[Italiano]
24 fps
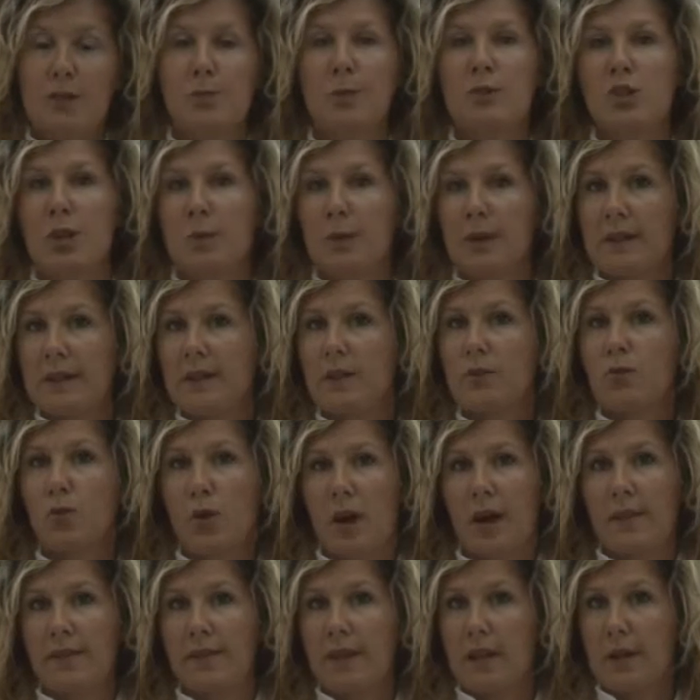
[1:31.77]
specialmente
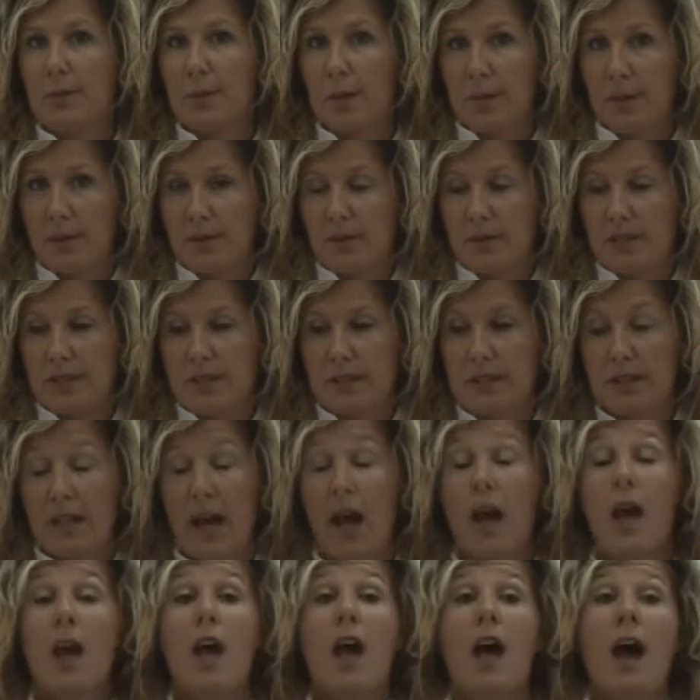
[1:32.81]
durante le prime visite.